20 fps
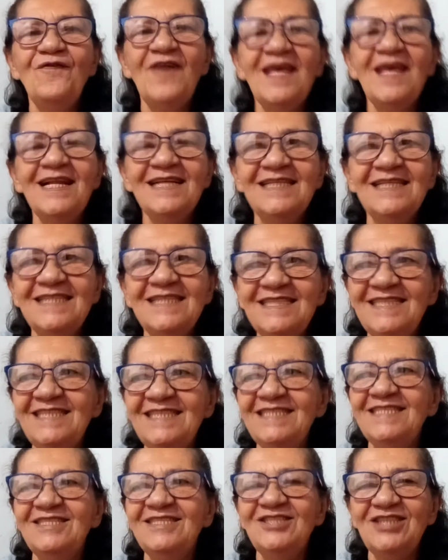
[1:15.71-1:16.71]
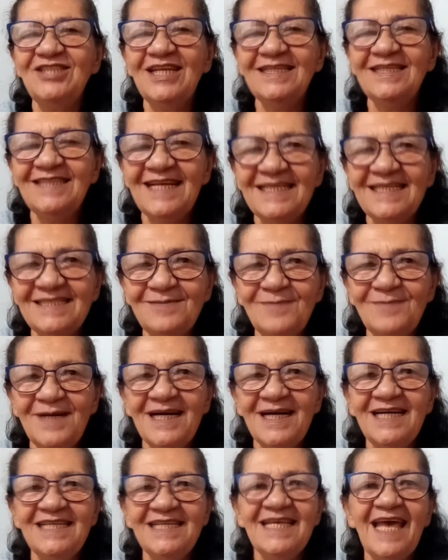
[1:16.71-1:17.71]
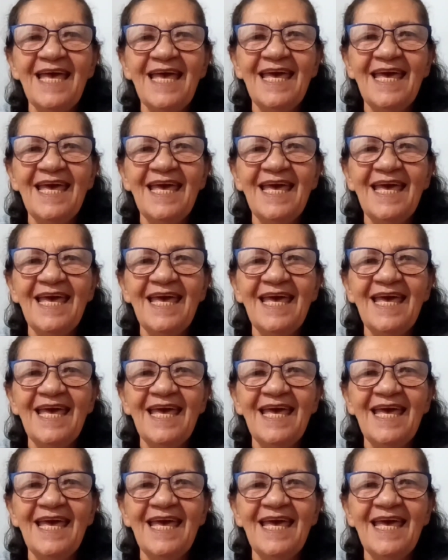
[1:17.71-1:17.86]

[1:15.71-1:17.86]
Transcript: feliz Dia das Mães.